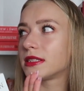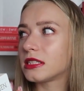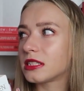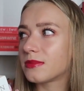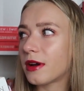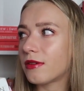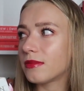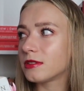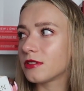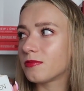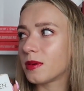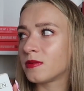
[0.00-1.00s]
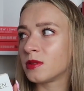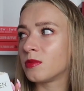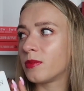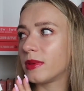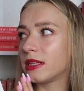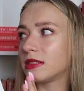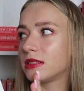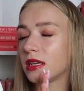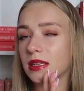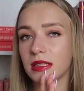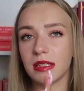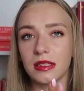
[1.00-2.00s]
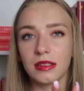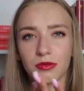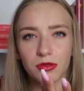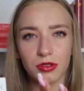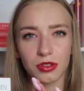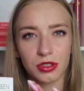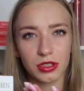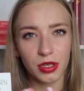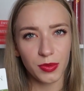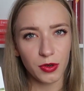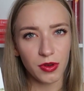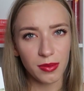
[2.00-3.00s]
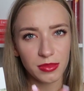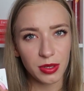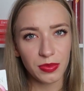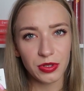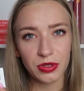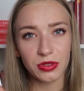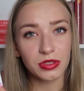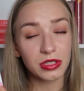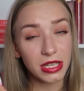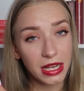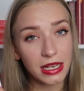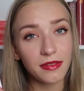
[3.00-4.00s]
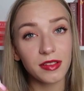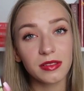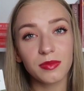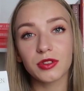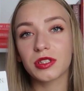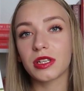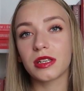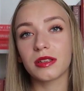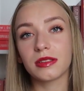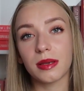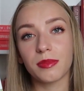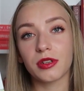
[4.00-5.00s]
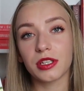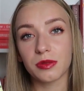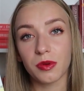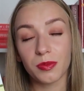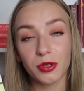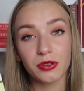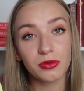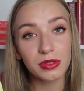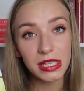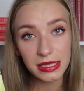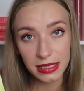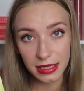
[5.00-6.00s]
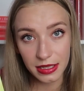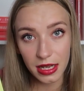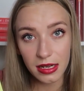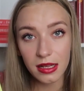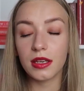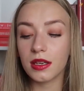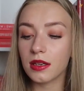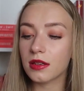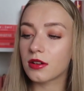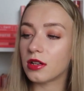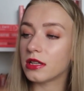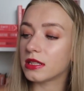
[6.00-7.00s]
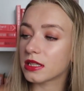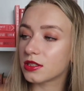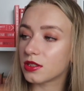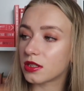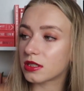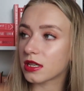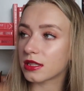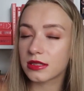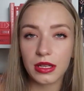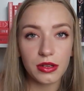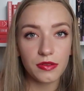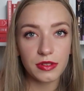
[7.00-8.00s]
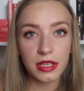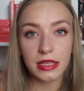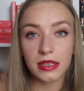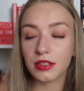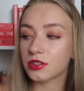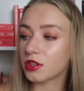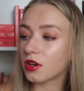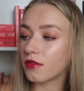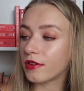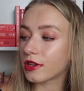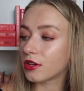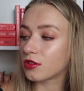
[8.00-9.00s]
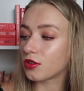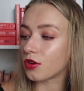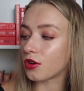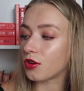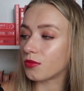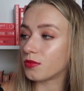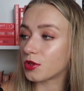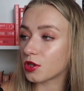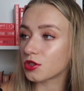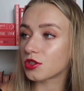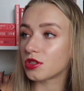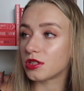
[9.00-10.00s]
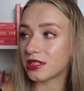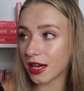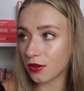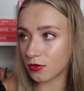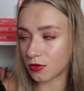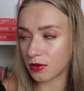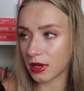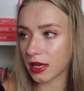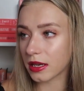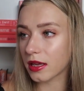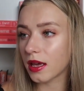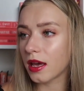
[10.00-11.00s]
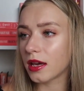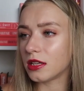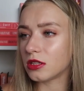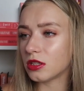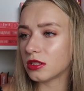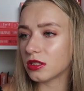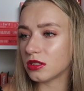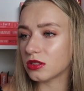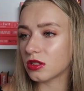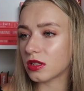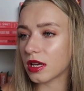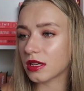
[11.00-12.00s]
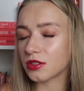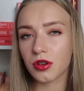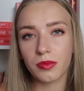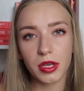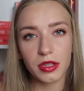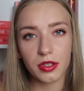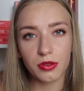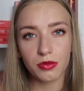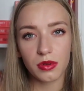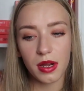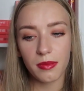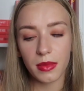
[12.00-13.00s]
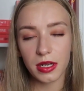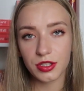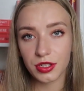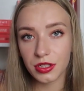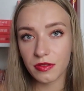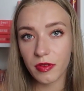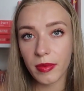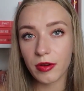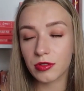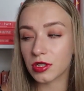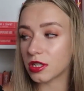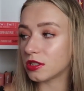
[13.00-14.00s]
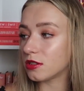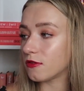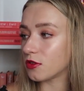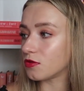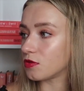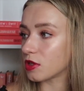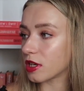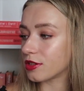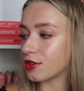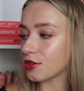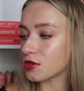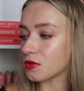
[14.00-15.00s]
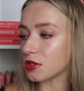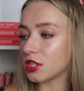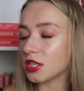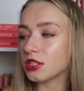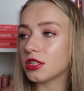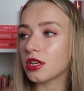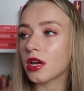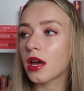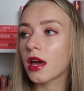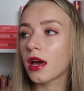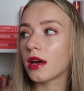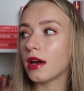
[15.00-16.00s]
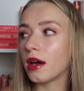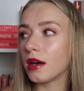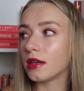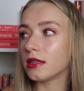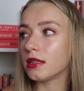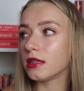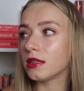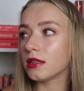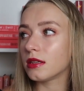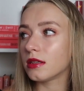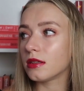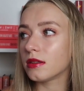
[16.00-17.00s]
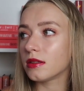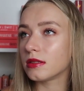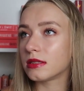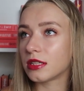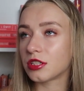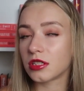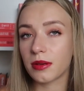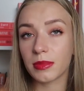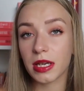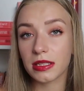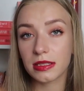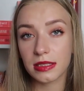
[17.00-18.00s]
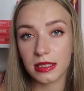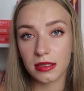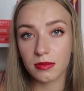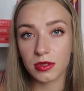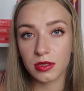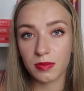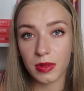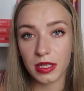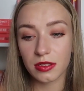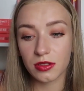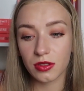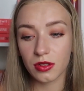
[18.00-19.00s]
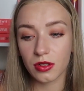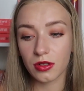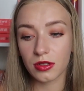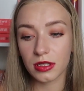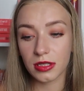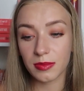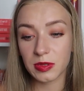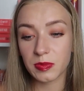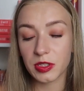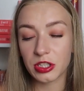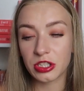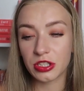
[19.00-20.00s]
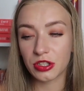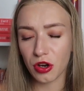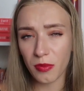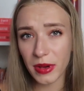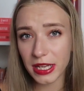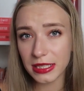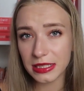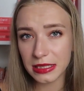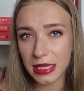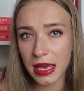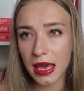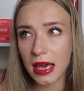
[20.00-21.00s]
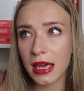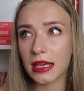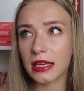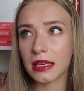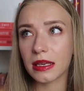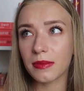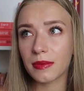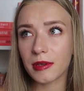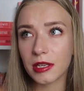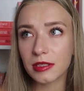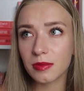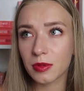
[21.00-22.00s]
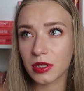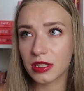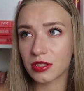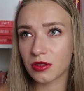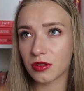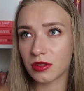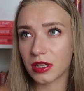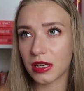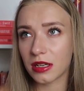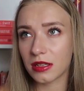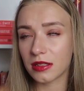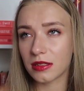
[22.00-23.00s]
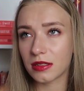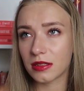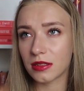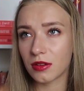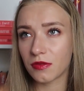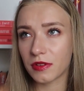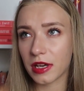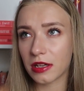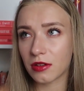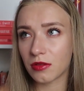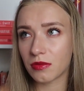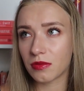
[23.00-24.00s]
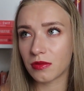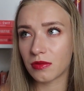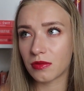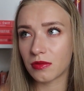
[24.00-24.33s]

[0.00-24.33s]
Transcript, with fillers: Zatrzymałam się w pewnym momencie i już nie mogłam przebrnąć dalej, więc może zabiorę się po prostu za serial. I kolejna książka z tego wydania kieszonkowego to Mroczny Zaułek i to jest historia jakiejś kobiety, która ma szczęśliwe małżeństwo, dwójkę dorosłych dzieci e, i zaczyna mieć z kimś bardzo niebezpieczny romans i jest bodajże ona ofiarą